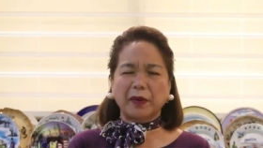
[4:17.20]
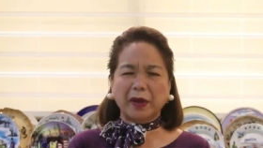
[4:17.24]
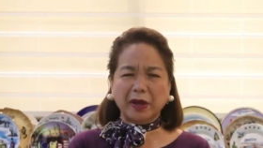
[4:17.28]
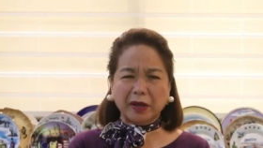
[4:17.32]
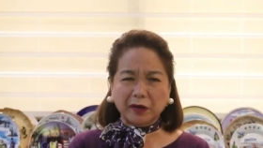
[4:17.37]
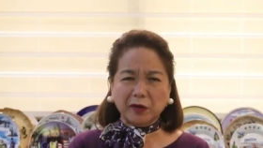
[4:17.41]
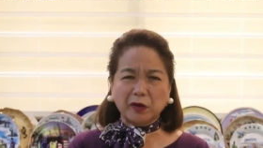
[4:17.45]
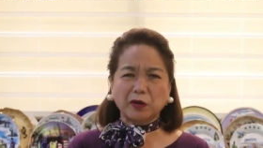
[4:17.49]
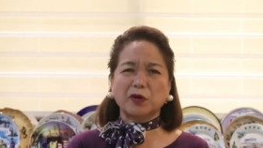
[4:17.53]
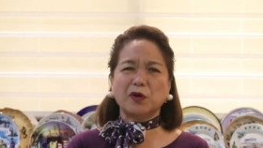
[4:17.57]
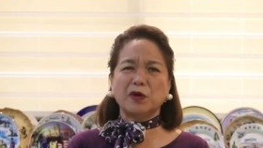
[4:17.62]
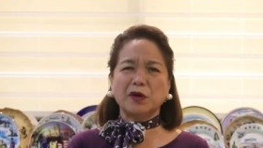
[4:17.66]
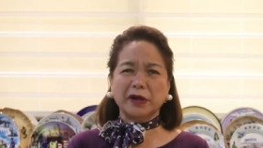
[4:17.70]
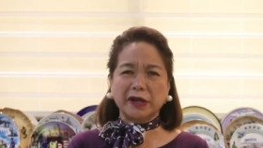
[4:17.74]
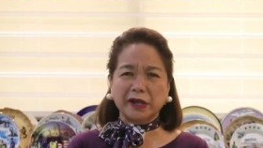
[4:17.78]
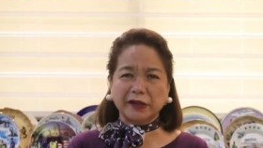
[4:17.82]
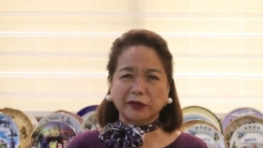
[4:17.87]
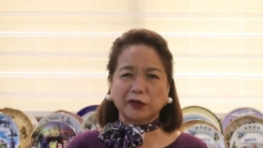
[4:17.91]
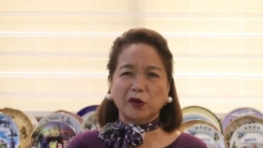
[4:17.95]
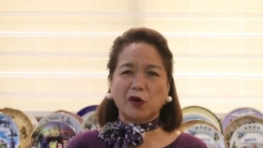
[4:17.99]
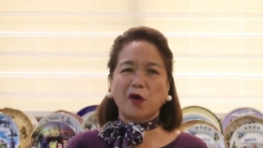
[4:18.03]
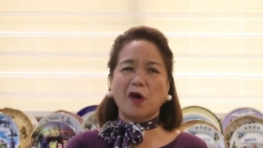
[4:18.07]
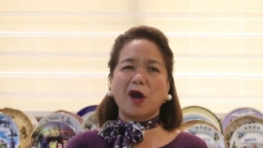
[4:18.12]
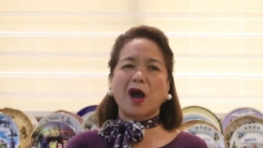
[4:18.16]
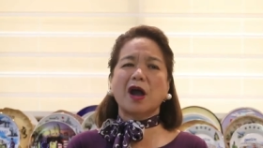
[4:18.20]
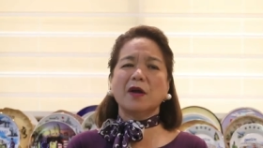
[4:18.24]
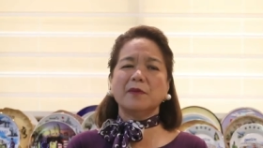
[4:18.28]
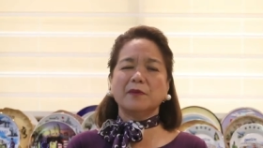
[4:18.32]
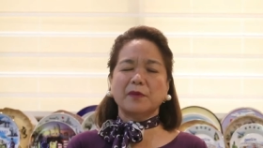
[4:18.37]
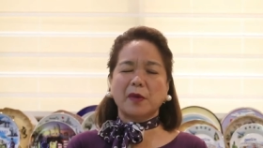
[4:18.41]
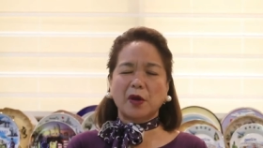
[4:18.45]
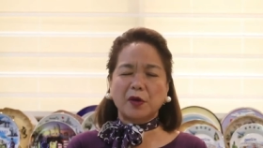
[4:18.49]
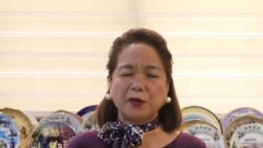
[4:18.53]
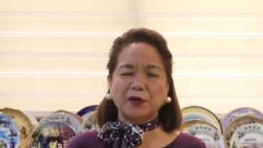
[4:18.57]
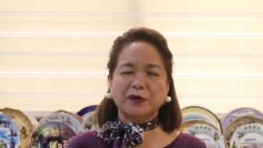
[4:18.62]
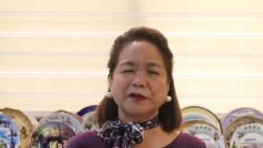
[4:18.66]
Pero kung ito
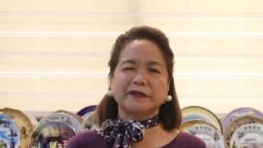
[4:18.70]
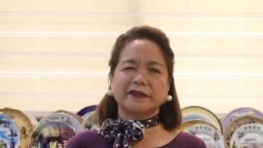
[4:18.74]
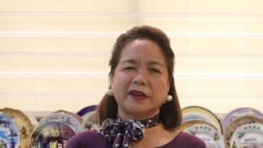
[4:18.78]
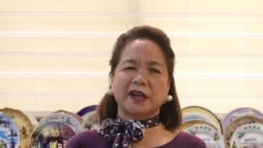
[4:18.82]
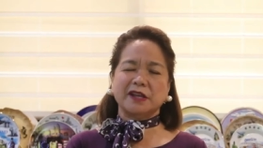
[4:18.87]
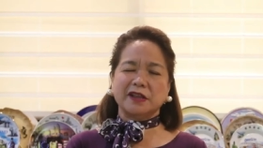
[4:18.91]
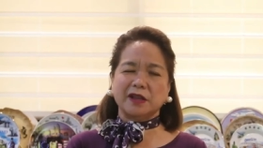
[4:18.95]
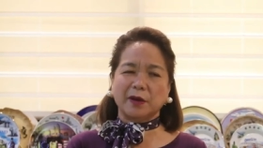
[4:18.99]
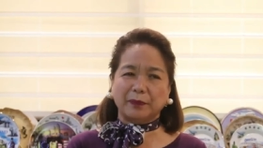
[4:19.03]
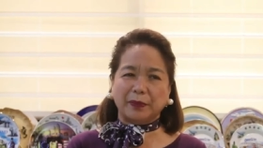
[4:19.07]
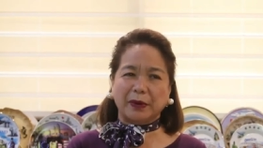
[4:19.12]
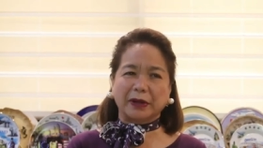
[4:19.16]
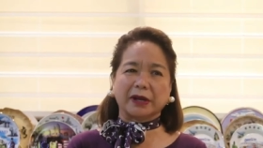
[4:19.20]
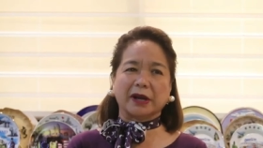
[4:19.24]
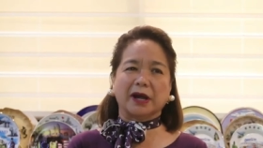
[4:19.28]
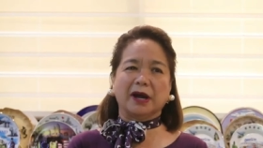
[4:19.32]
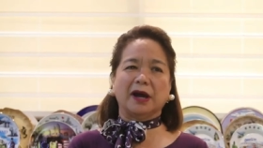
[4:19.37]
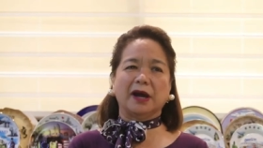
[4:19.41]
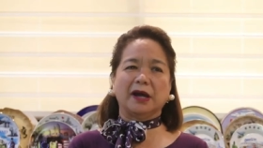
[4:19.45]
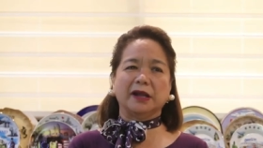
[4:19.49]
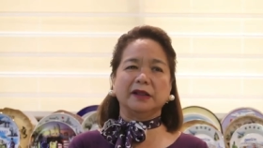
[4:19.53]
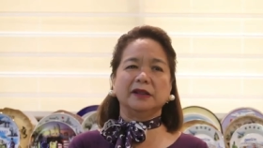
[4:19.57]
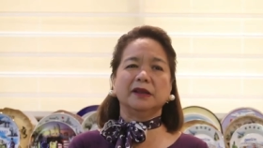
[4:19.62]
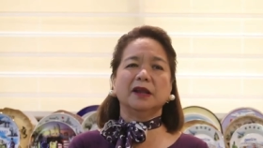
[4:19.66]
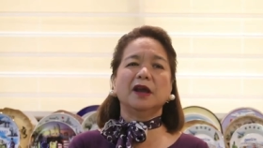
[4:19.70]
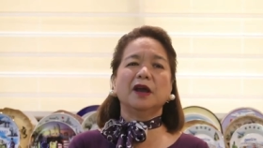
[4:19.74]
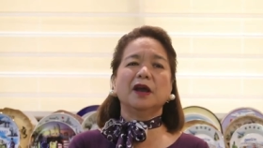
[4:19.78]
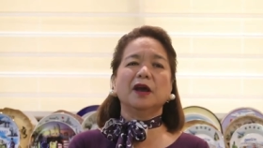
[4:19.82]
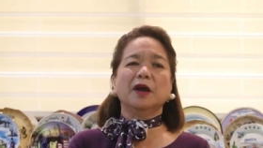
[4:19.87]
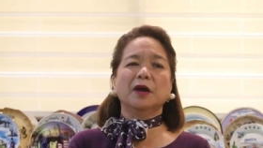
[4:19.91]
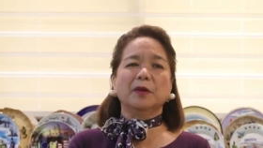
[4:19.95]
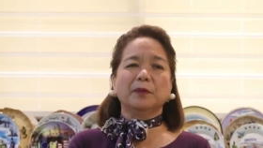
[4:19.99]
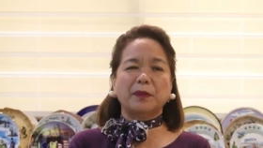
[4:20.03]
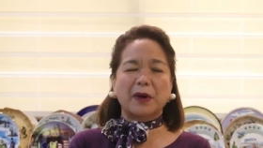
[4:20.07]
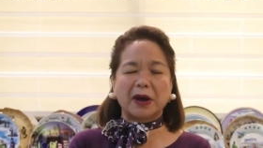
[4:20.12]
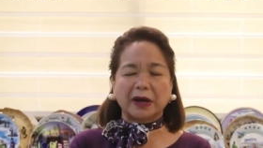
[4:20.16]
ang mahusay na paraan
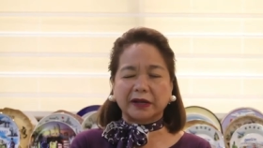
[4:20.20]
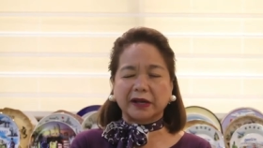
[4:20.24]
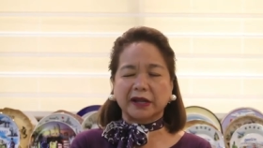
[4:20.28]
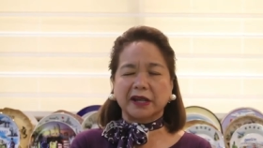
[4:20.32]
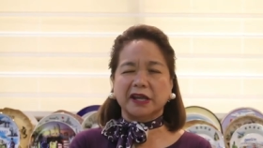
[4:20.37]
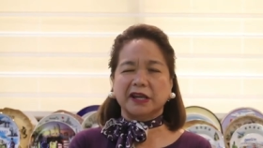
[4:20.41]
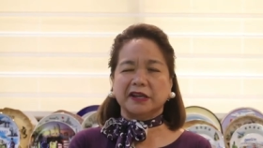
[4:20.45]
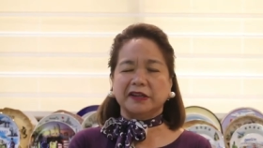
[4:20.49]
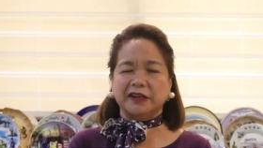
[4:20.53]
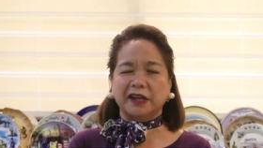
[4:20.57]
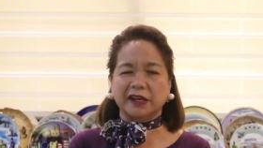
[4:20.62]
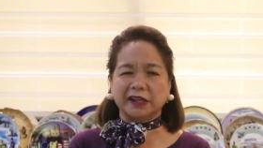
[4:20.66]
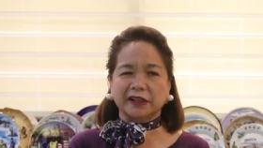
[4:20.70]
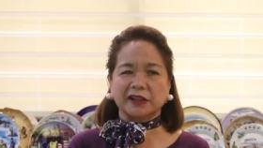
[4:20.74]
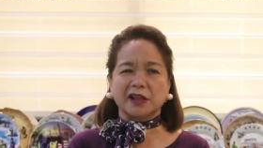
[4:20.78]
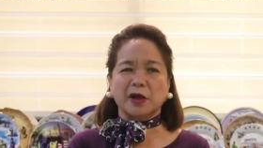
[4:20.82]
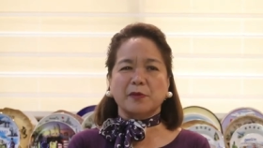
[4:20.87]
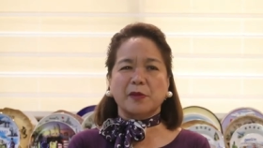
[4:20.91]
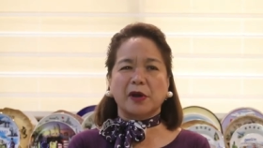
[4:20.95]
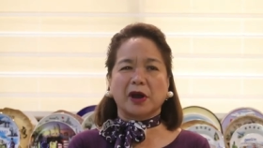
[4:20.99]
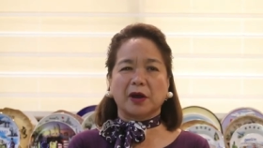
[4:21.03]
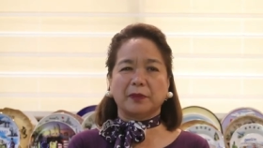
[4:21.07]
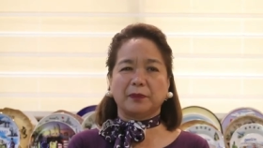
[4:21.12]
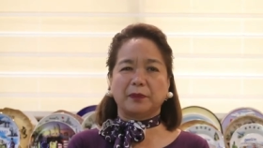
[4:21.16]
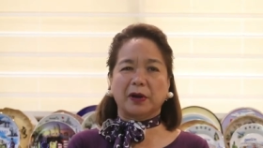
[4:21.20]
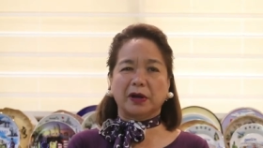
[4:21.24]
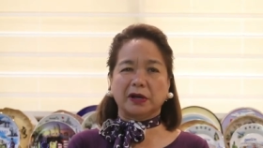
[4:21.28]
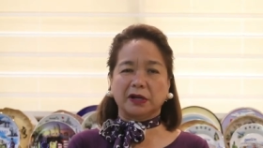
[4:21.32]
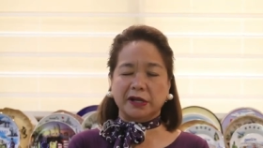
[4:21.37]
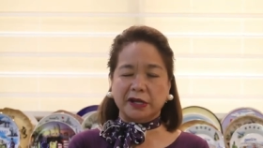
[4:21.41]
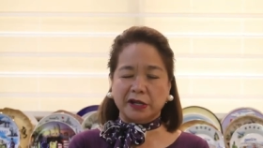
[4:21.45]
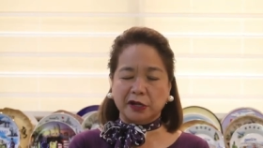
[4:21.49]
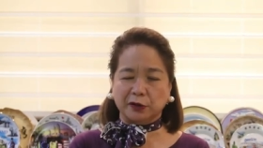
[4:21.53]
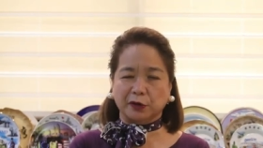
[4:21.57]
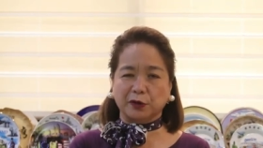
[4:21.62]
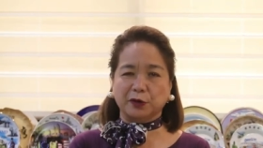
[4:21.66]
para higit na
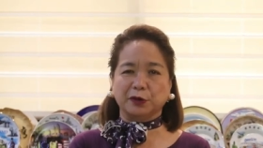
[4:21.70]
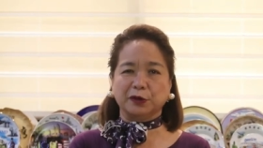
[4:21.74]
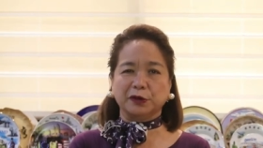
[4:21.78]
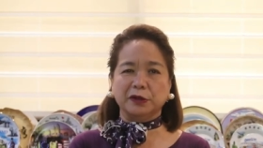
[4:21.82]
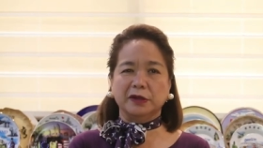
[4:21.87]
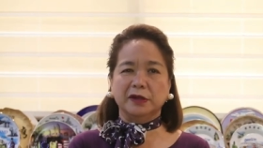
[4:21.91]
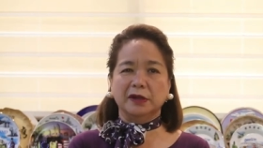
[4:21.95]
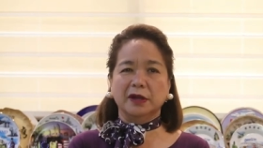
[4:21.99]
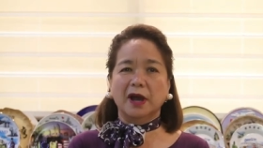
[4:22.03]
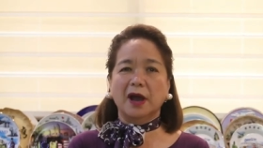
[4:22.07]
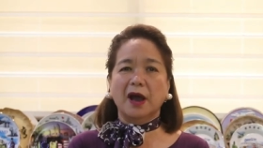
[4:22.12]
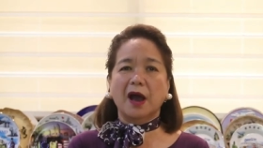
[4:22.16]
makapaglingkod,